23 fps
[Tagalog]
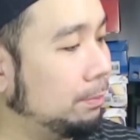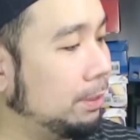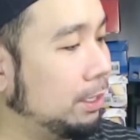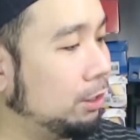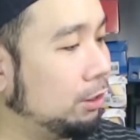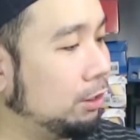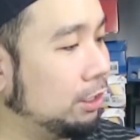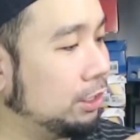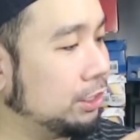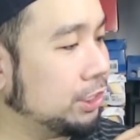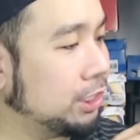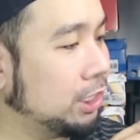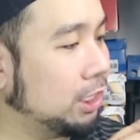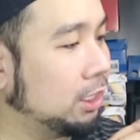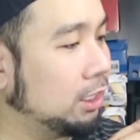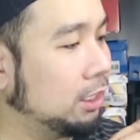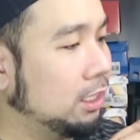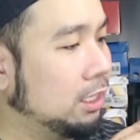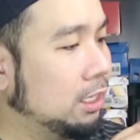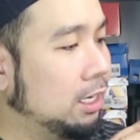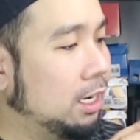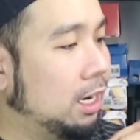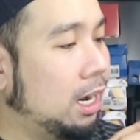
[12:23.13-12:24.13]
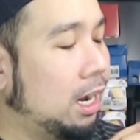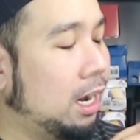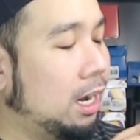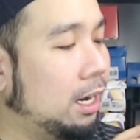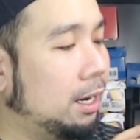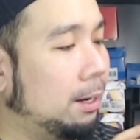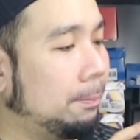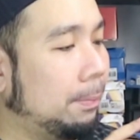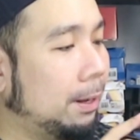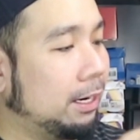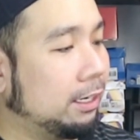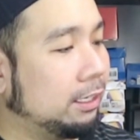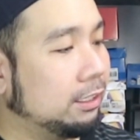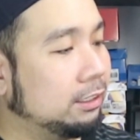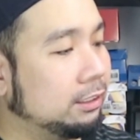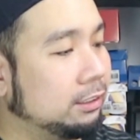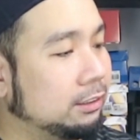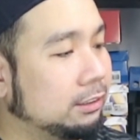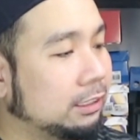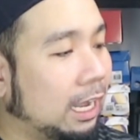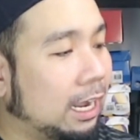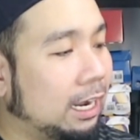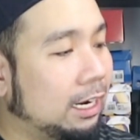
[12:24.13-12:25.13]
Meron lang siyang uh, parang
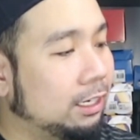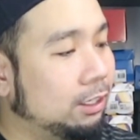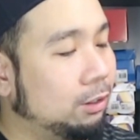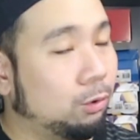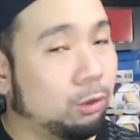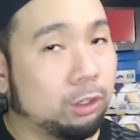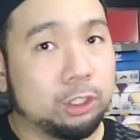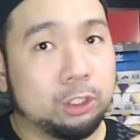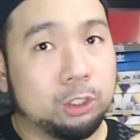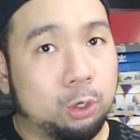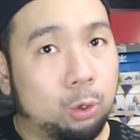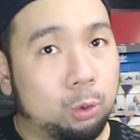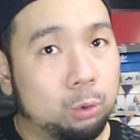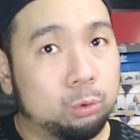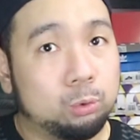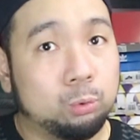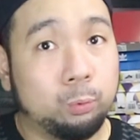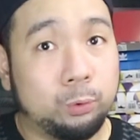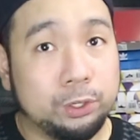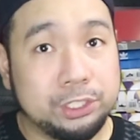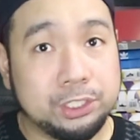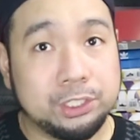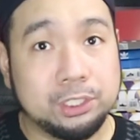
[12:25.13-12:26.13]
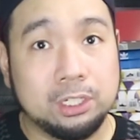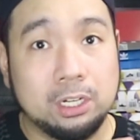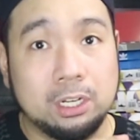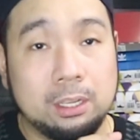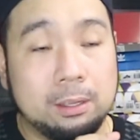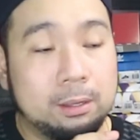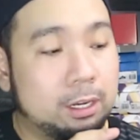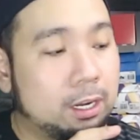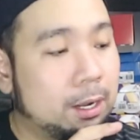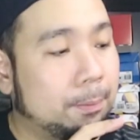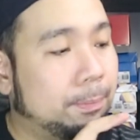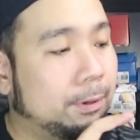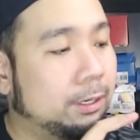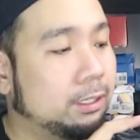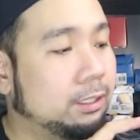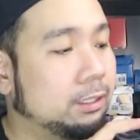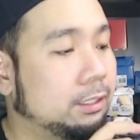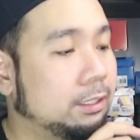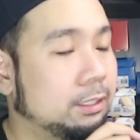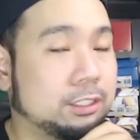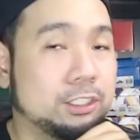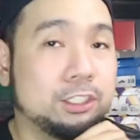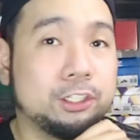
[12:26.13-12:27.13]
tag or code which kapag
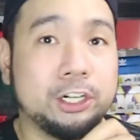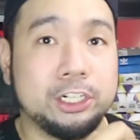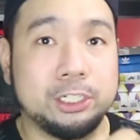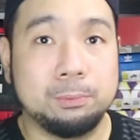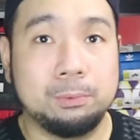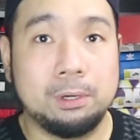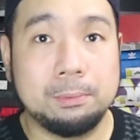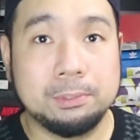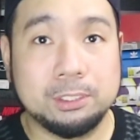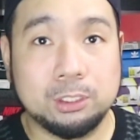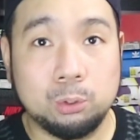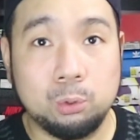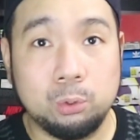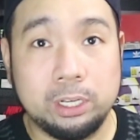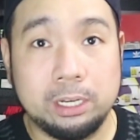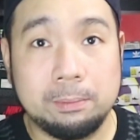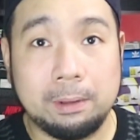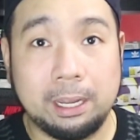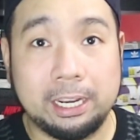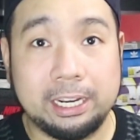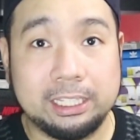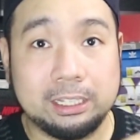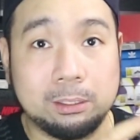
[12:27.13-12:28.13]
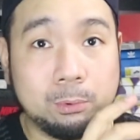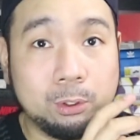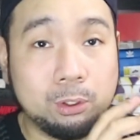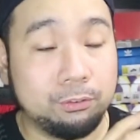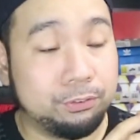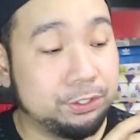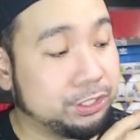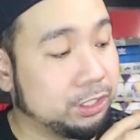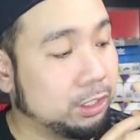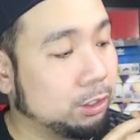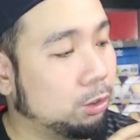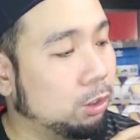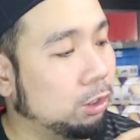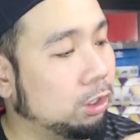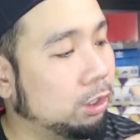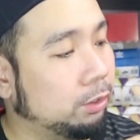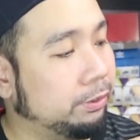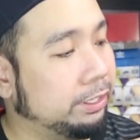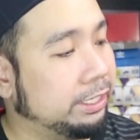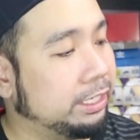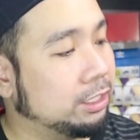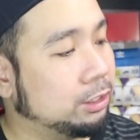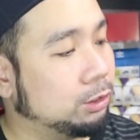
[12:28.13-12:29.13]
sinearch mo naman sa Google, makikita mo yung official colorway